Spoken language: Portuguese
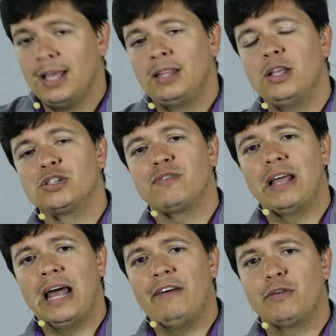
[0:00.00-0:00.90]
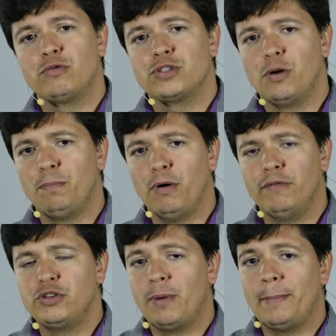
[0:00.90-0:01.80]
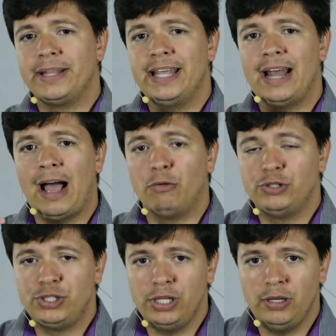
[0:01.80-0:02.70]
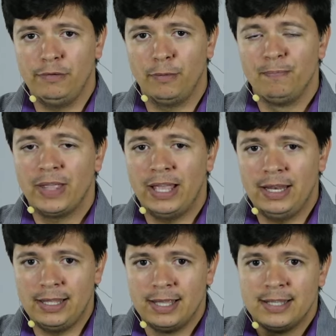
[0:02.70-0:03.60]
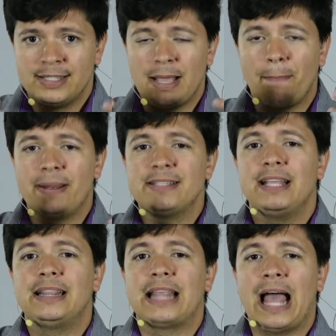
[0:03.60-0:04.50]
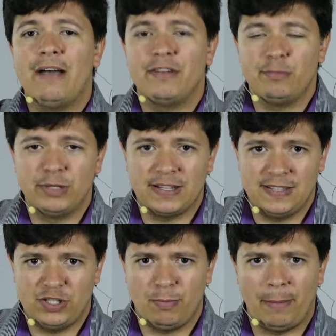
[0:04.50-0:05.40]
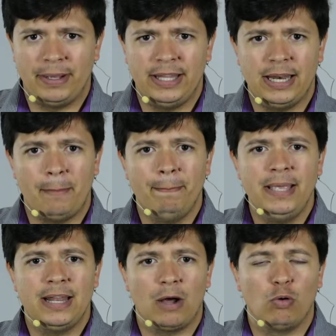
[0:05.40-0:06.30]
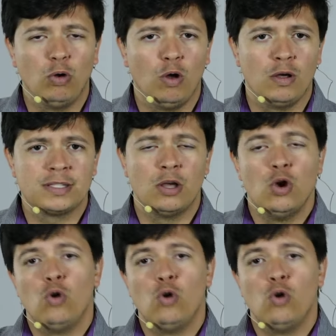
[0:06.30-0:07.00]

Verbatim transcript: Deus falava com seu povo de uma maneira audível, ele se apresentava muitas vezes de uma maneira miraculosa,